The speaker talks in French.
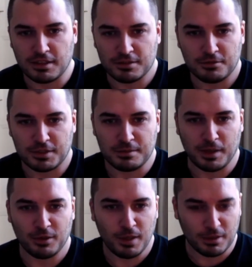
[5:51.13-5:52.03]
Enfin, en fait, ça
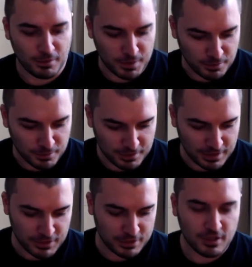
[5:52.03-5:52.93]
paraît normal, quoi, mais bon.
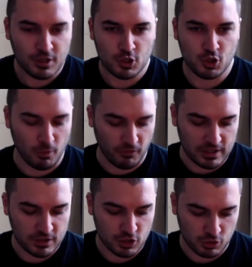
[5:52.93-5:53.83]
Enfin, en fait, je comprends,
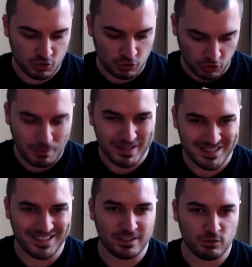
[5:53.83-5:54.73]
enfin, je, sais pas
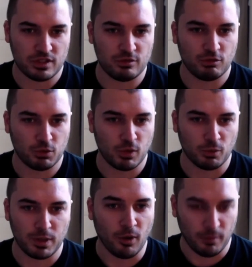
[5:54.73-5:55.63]
si c'est une accusation, en fait, ou un
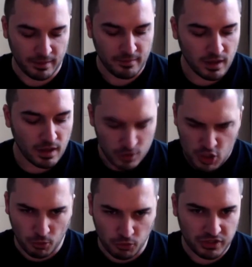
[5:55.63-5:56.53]
compliment, mais
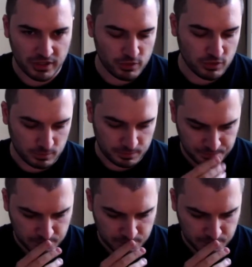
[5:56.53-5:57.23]
je pense que c'est une accusation.